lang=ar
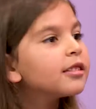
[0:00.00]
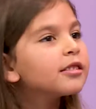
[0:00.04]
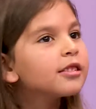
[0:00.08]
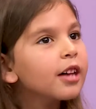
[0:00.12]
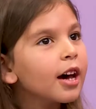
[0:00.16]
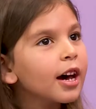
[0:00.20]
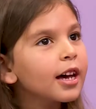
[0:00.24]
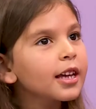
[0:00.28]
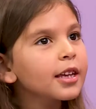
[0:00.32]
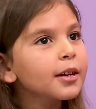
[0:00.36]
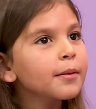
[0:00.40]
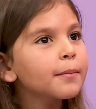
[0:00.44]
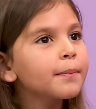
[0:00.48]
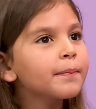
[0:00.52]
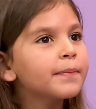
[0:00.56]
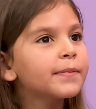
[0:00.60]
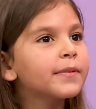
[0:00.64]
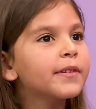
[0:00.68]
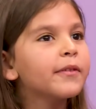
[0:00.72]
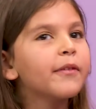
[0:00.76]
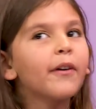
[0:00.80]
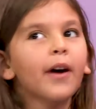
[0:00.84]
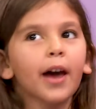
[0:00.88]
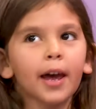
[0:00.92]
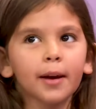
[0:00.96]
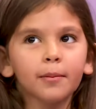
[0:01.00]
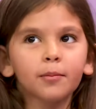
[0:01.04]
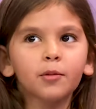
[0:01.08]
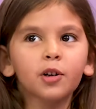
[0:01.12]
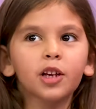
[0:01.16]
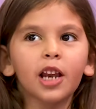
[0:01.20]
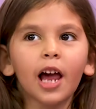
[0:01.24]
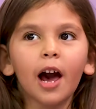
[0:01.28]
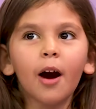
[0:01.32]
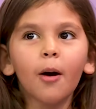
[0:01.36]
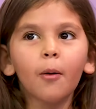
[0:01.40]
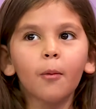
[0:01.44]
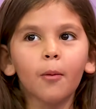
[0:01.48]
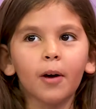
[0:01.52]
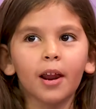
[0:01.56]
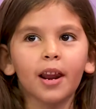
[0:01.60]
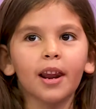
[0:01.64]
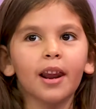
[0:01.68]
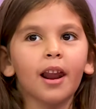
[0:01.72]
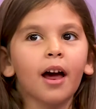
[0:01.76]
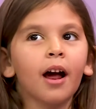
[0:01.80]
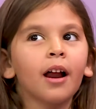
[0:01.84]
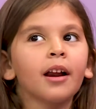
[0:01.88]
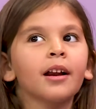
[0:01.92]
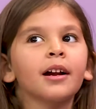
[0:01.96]
طيب تفهمه
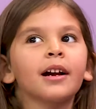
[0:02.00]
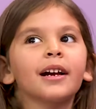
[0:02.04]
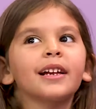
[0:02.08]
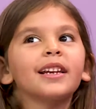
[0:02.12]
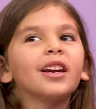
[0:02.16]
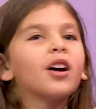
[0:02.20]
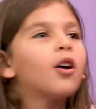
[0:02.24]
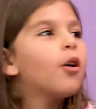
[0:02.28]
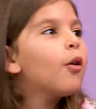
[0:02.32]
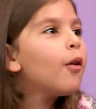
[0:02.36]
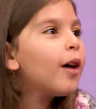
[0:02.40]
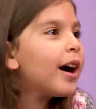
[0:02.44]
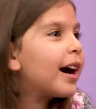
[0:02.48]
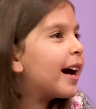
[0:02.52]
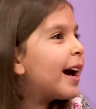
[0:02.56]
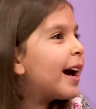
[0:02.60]
الاول لان هو